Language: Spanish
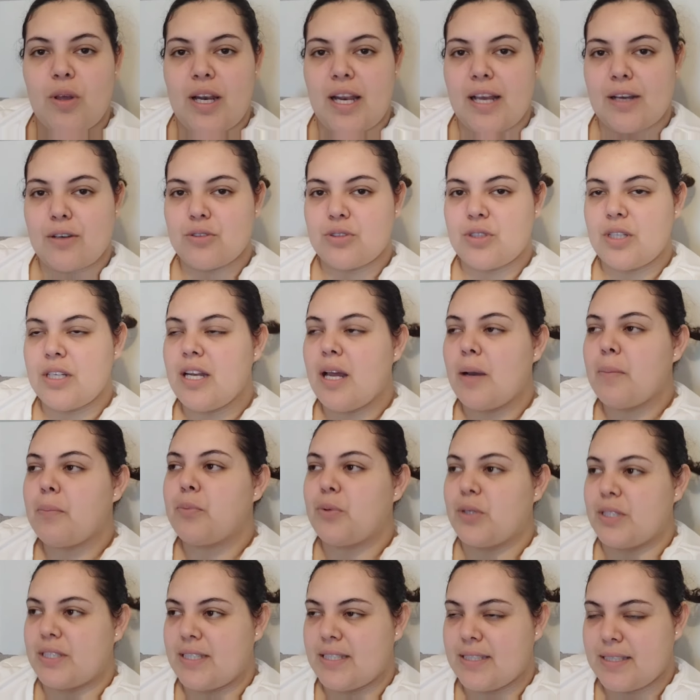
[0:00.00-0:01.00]
de la cocina,
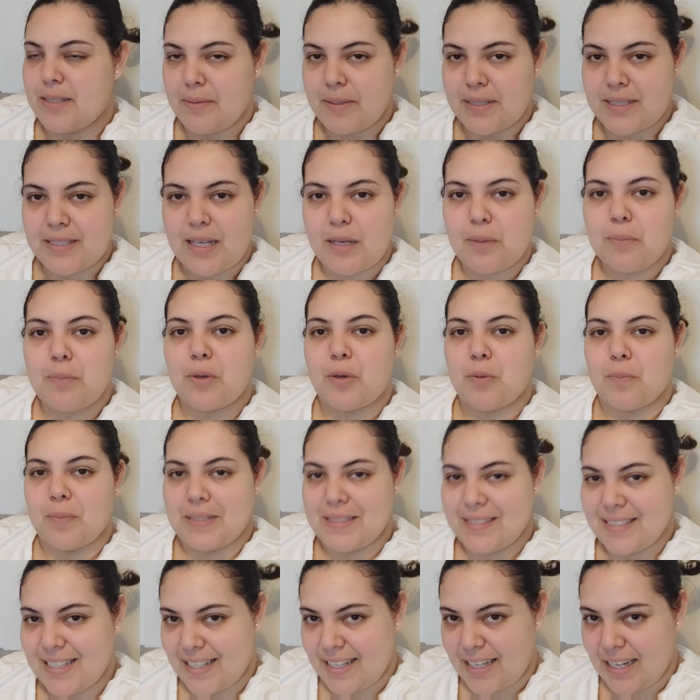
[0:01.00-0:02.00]
pues sí se va a hacer, pero
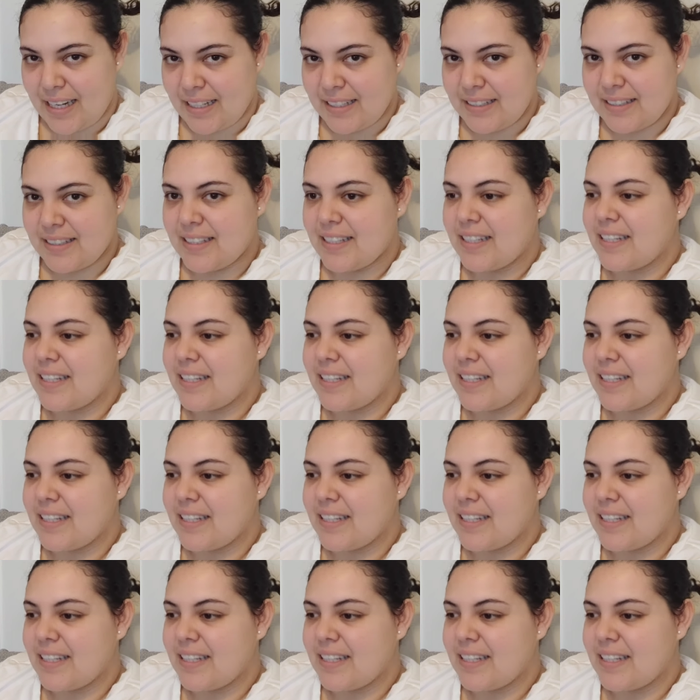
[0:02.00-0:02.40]
más adelante.